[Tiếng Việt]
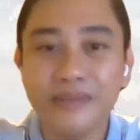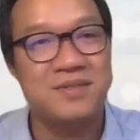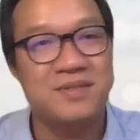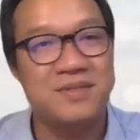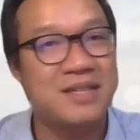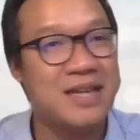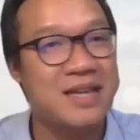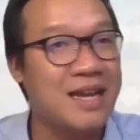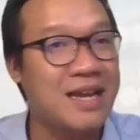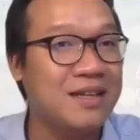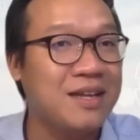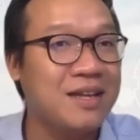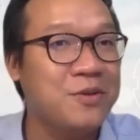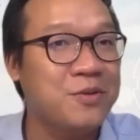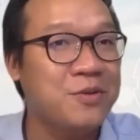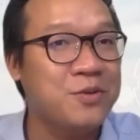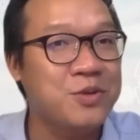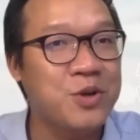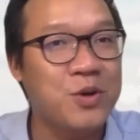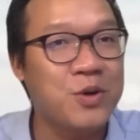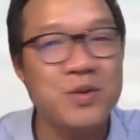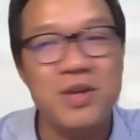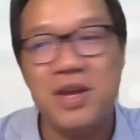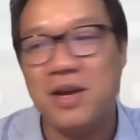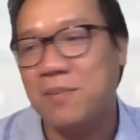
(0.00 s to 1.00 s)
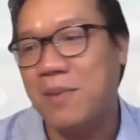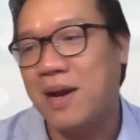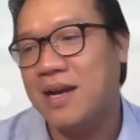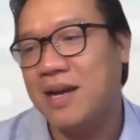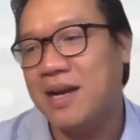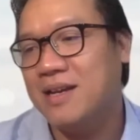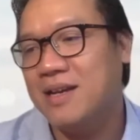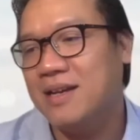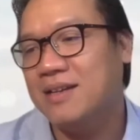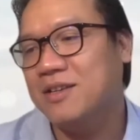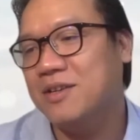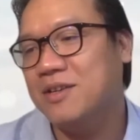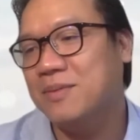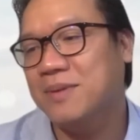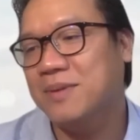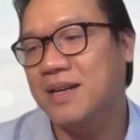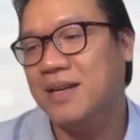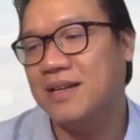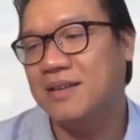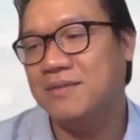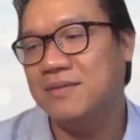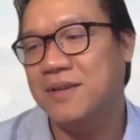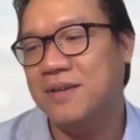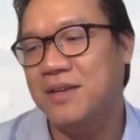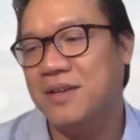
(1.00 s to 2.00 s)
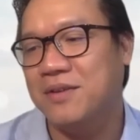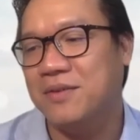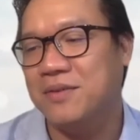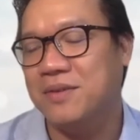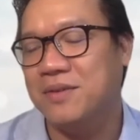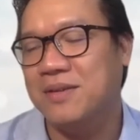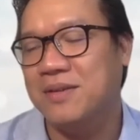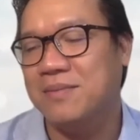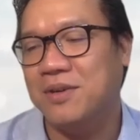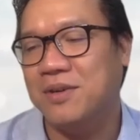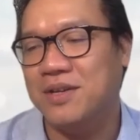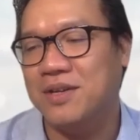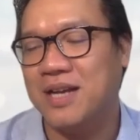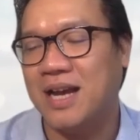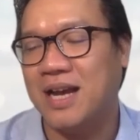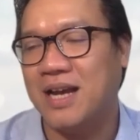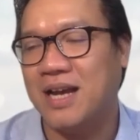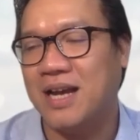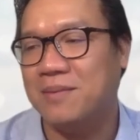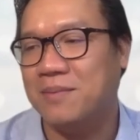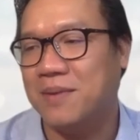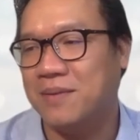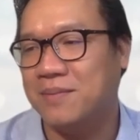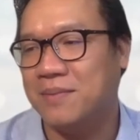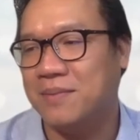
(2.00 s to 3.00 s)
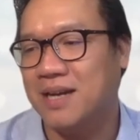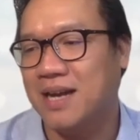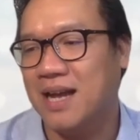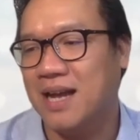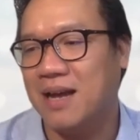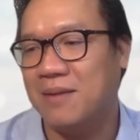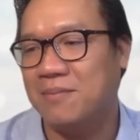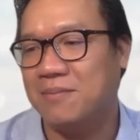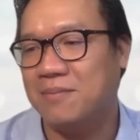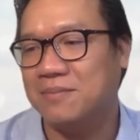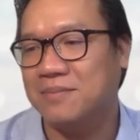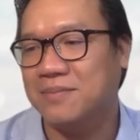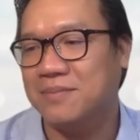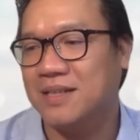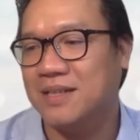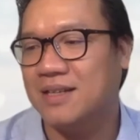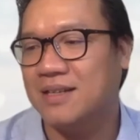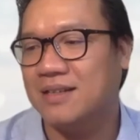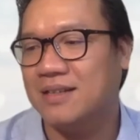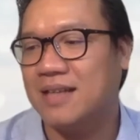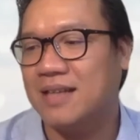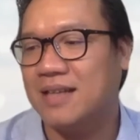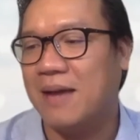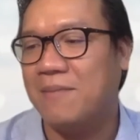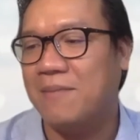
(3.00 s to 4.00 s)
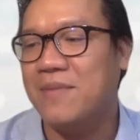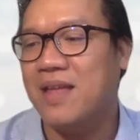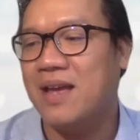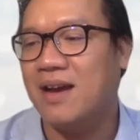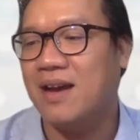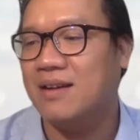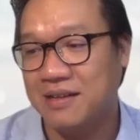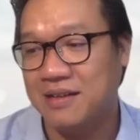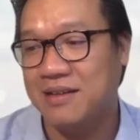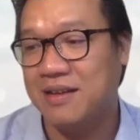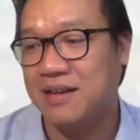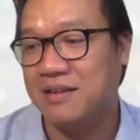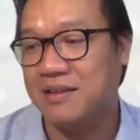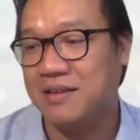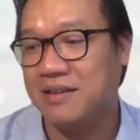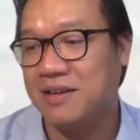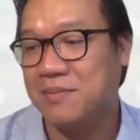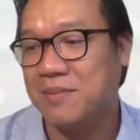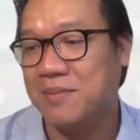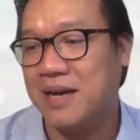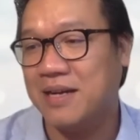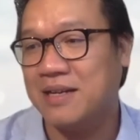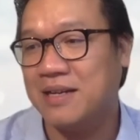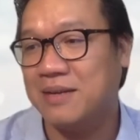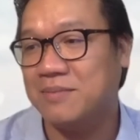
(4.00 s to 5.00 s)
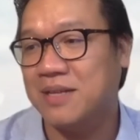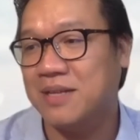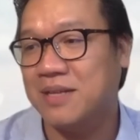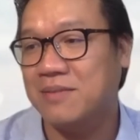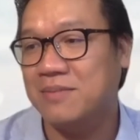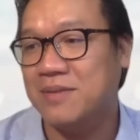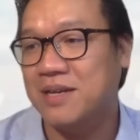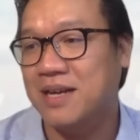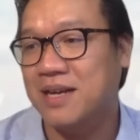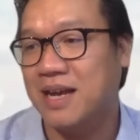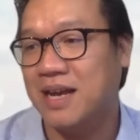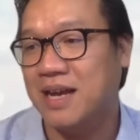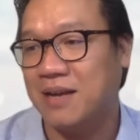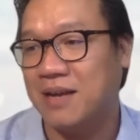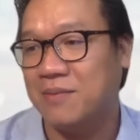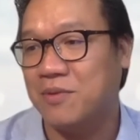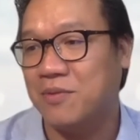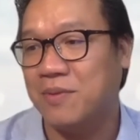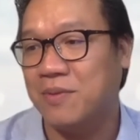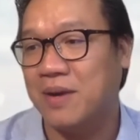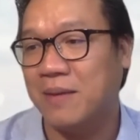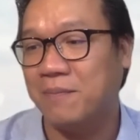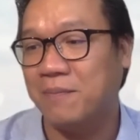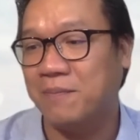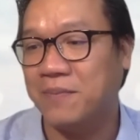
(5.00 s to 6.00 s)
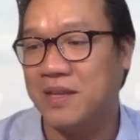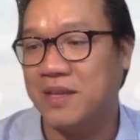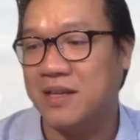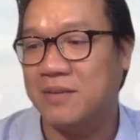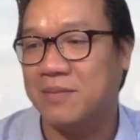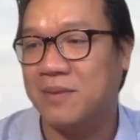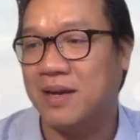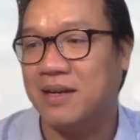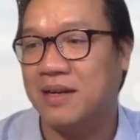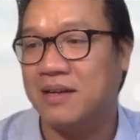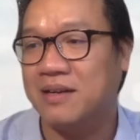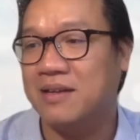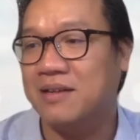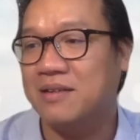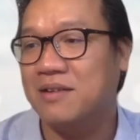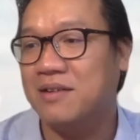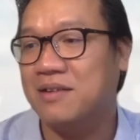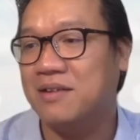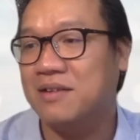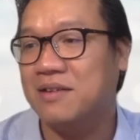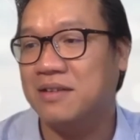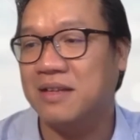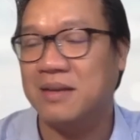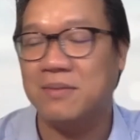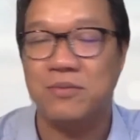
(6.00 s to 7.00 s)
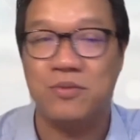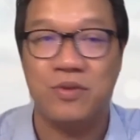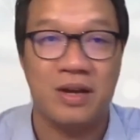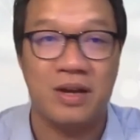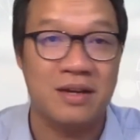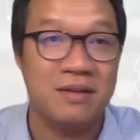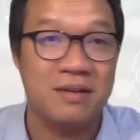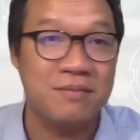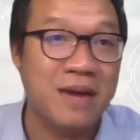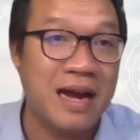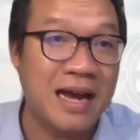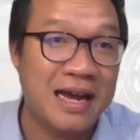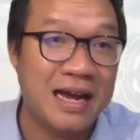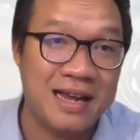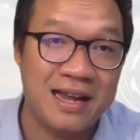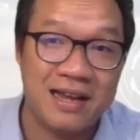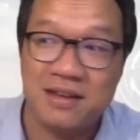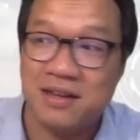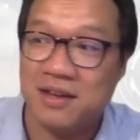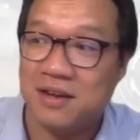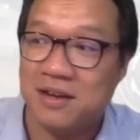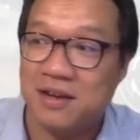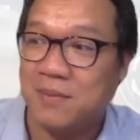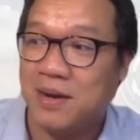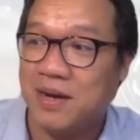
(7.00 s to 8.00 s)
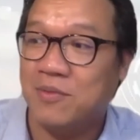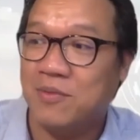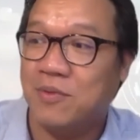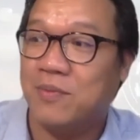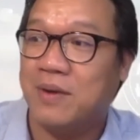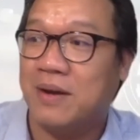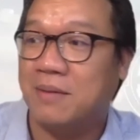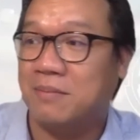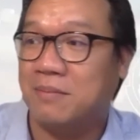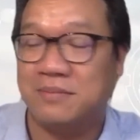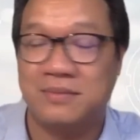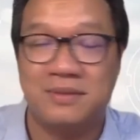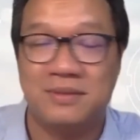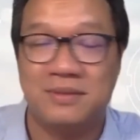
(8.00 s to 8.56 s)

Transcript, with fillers: Xét theo số giờ bay anh Trung ha, ví dụ như mỗi ngày mà mình làm 8 giờ nhân cho 360 ngày một năm thì bạn nó có tầm khoảng 3.000 giờ bay một năm.